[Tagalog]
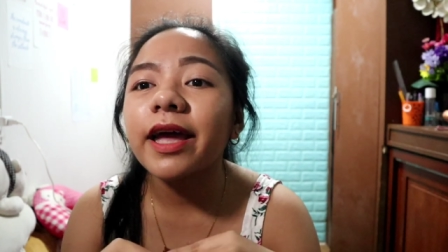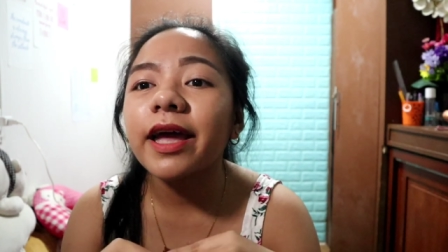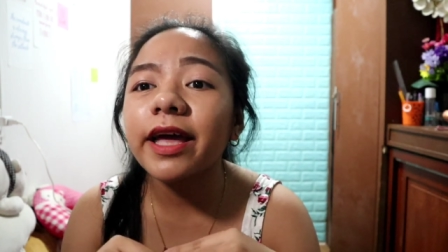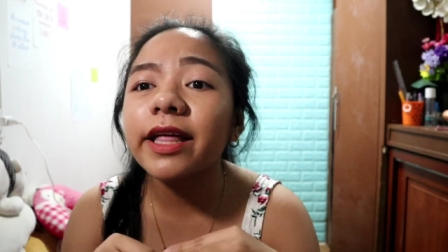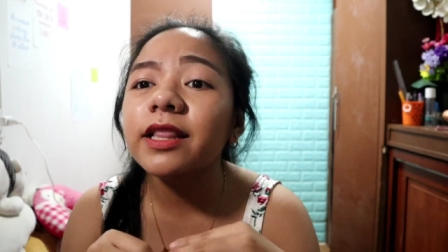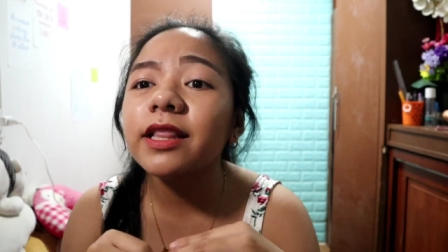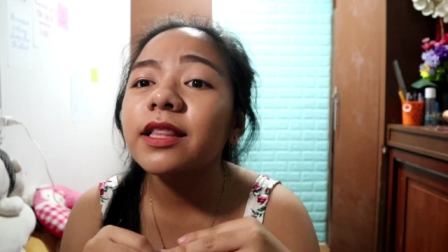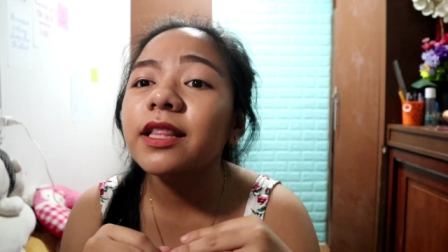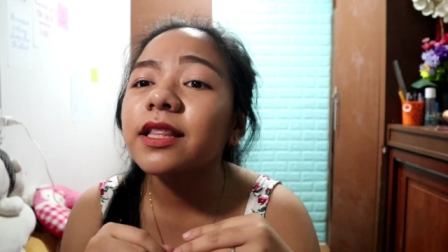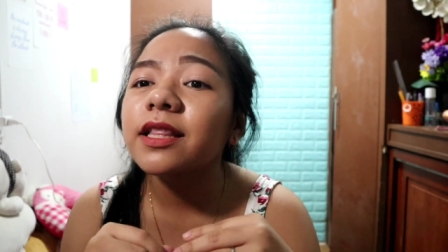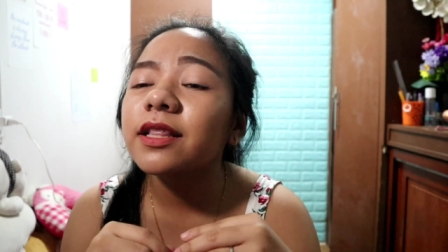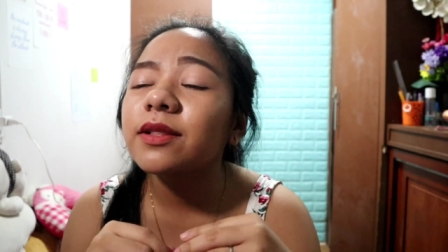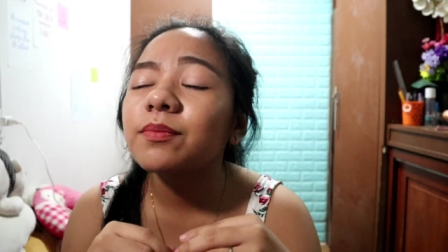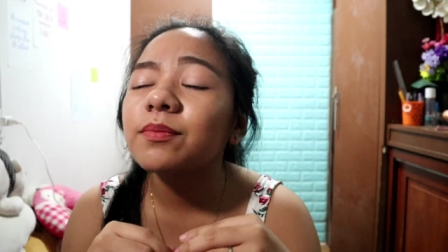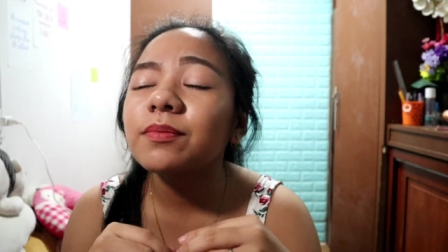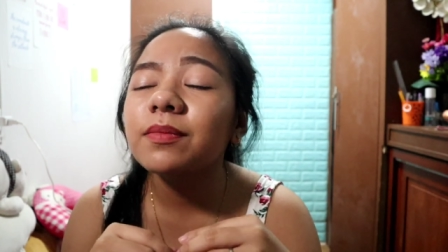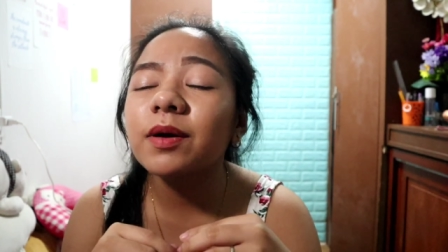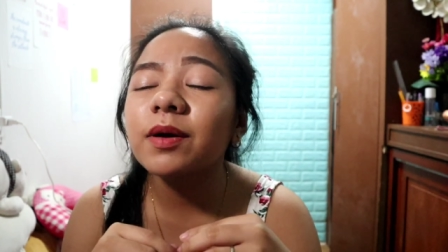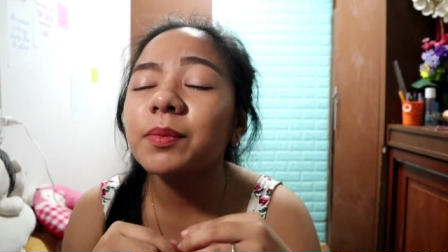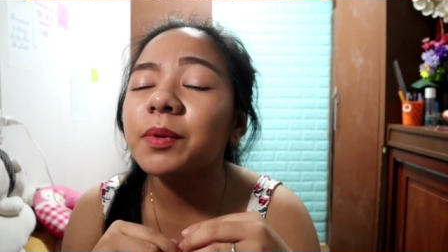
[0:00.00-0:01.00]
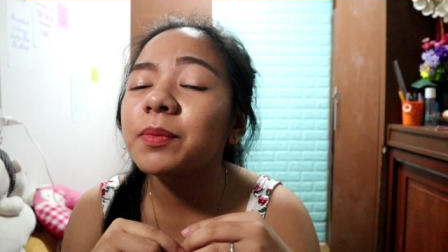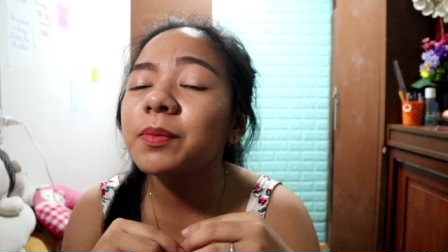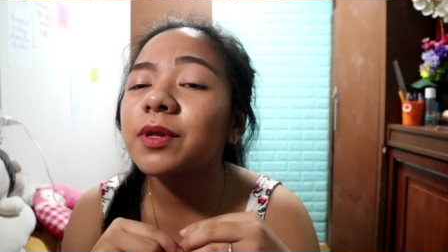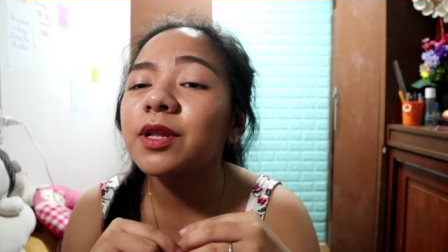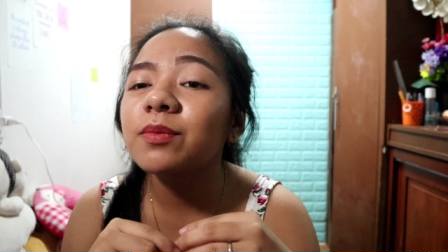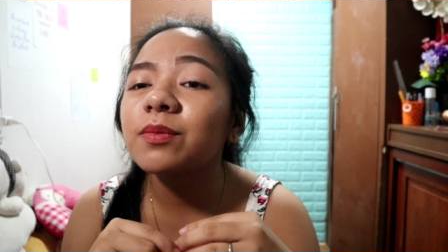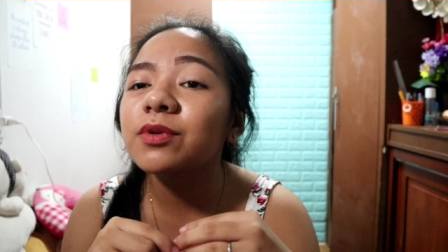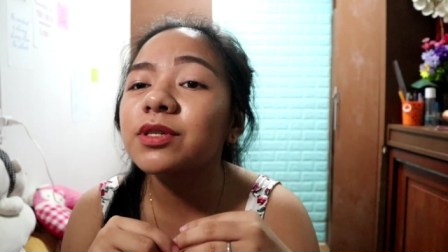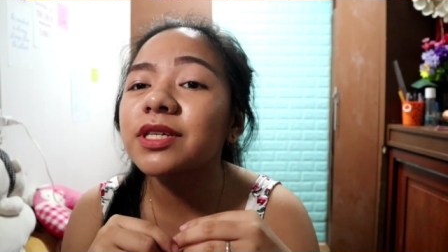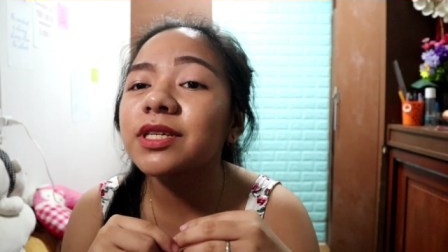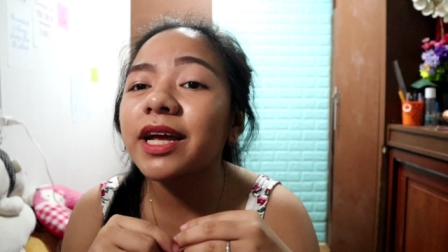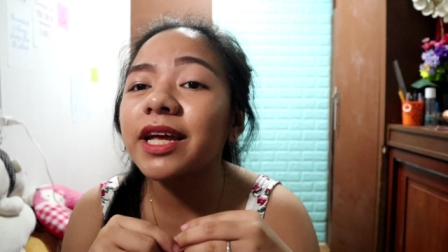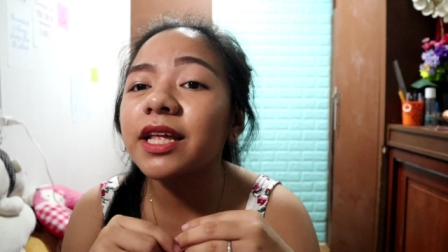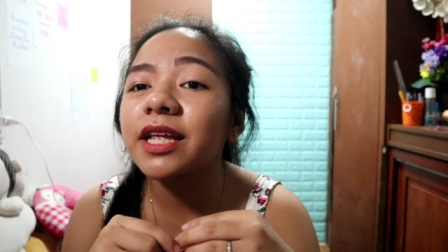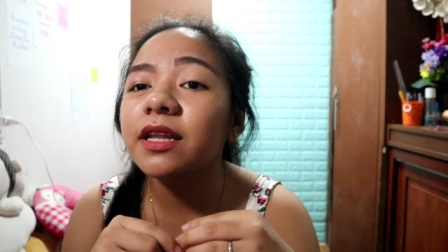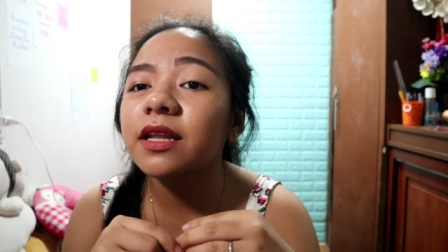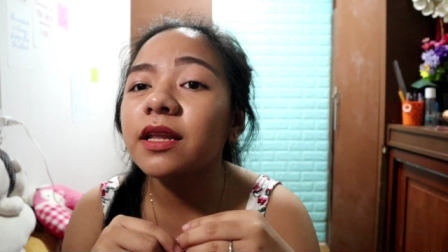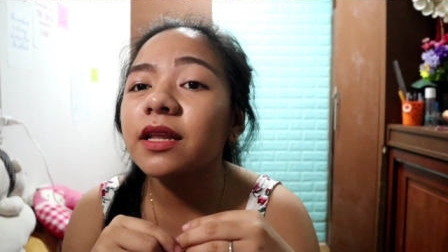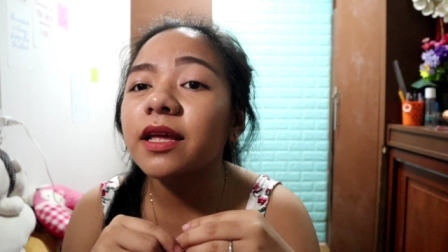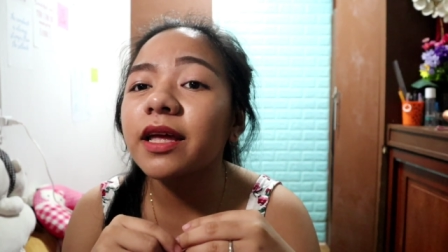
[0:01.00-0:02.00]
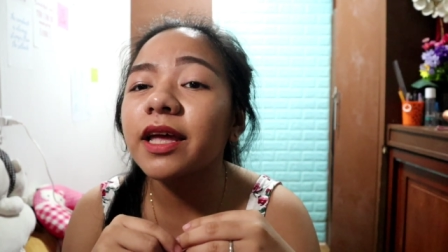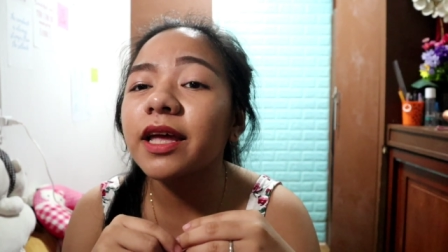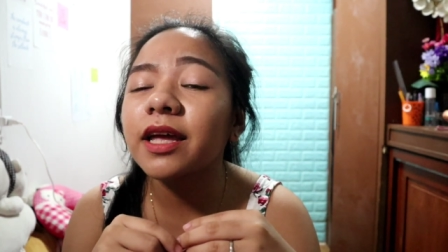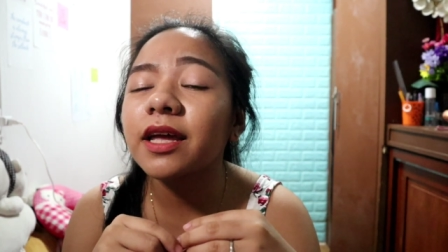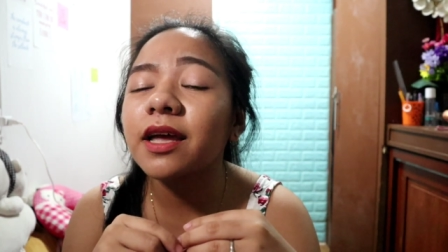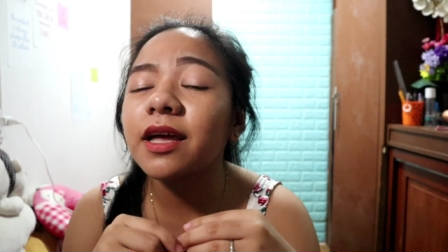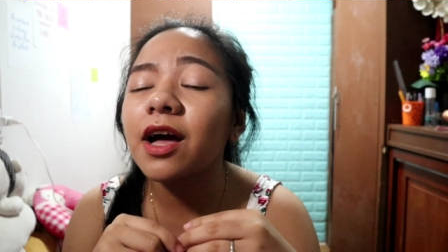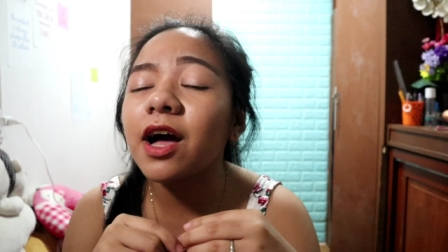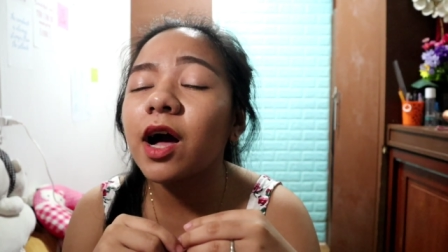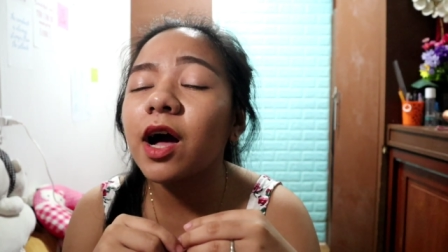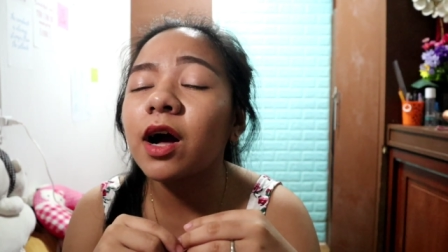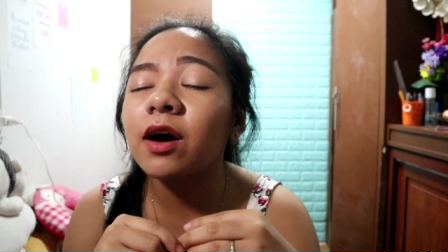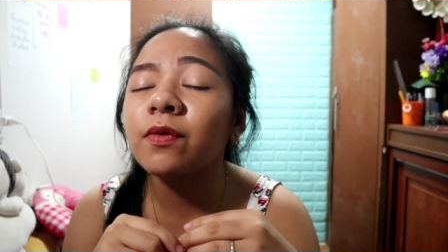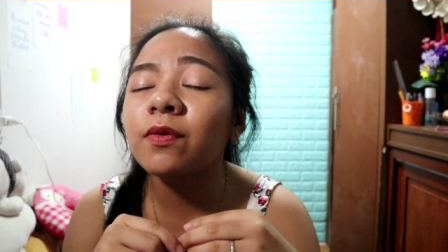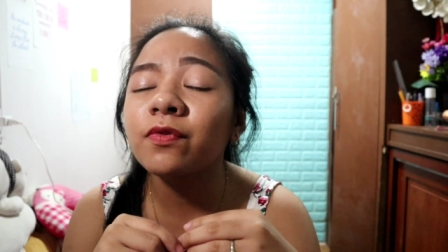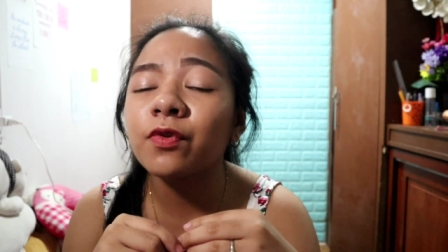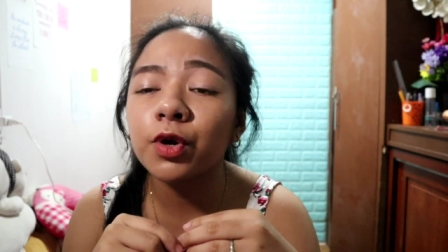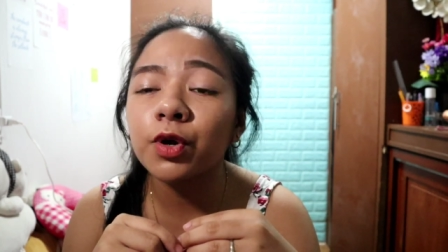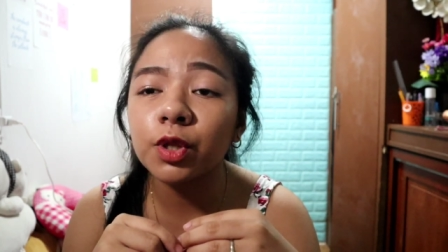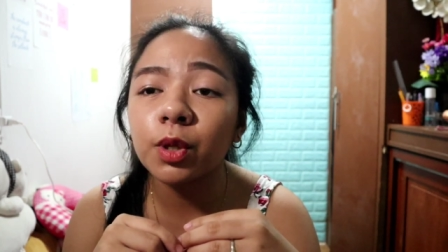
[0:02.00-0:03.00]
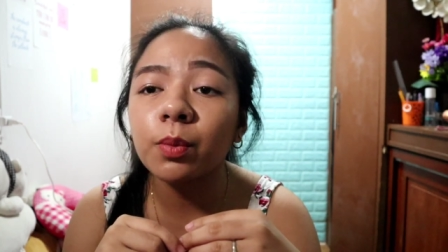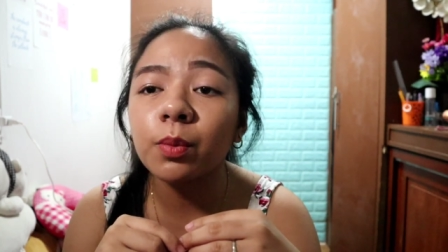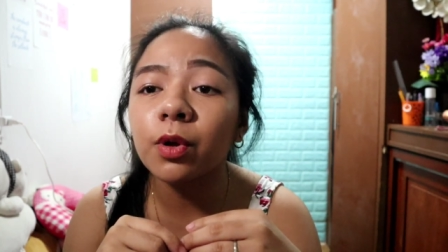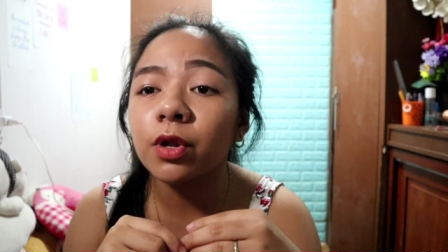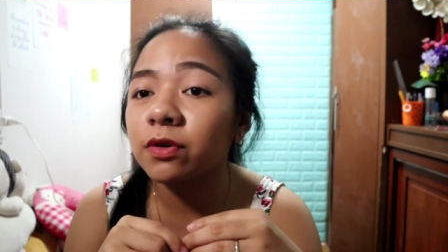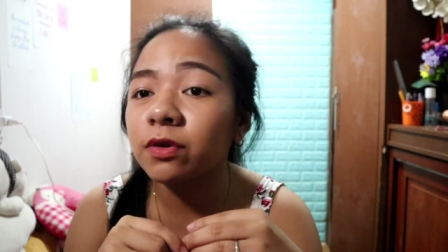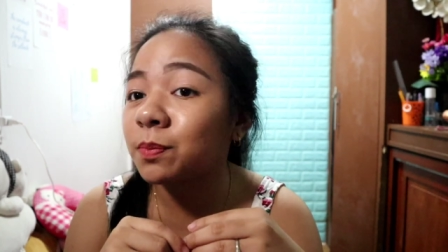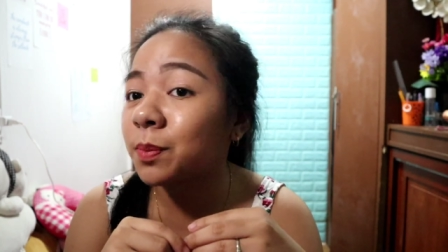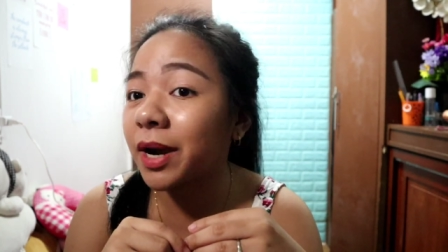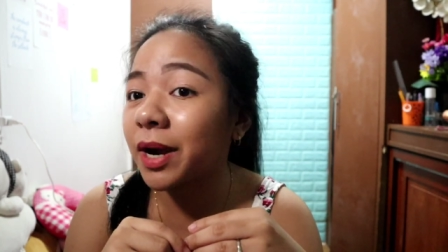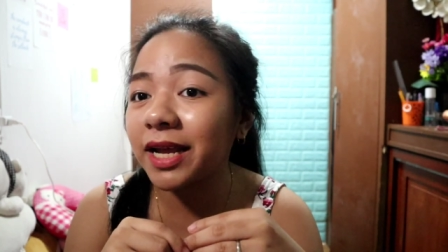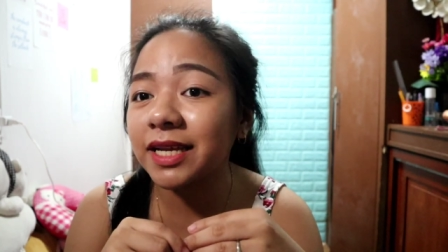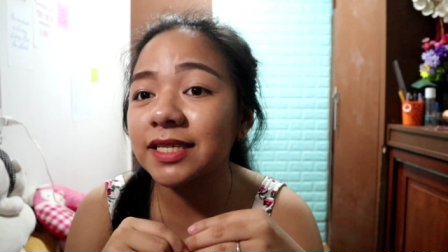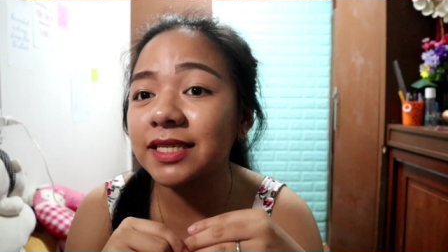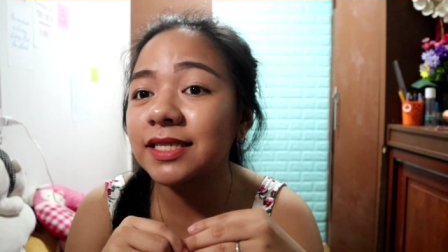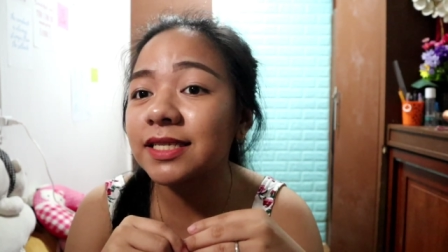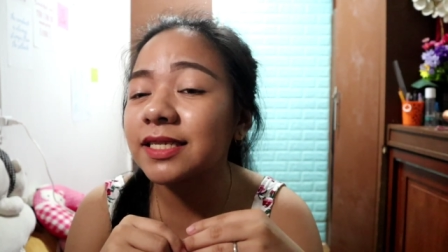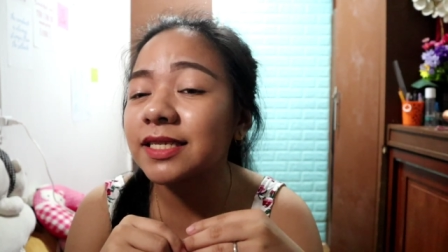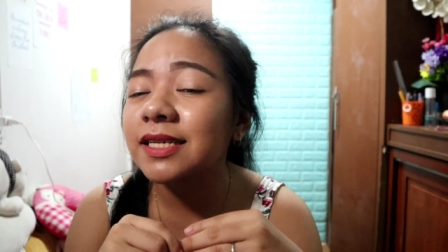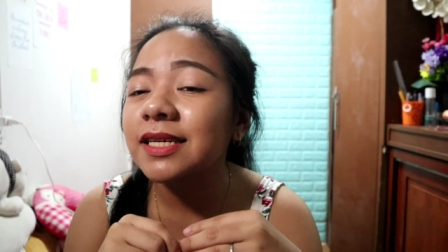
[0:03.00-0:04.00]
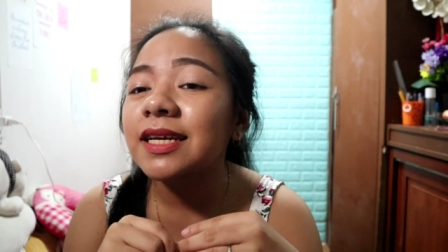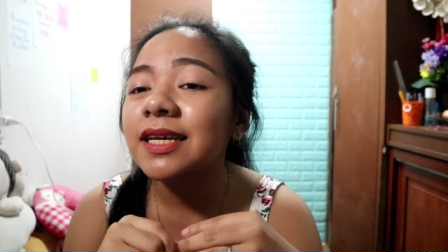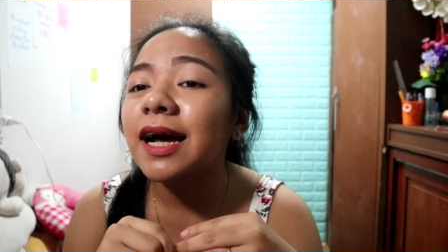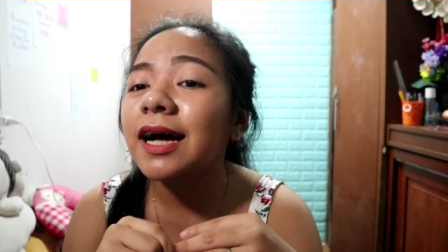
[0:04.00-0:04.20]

And, mabibili mo siya in a affordable price.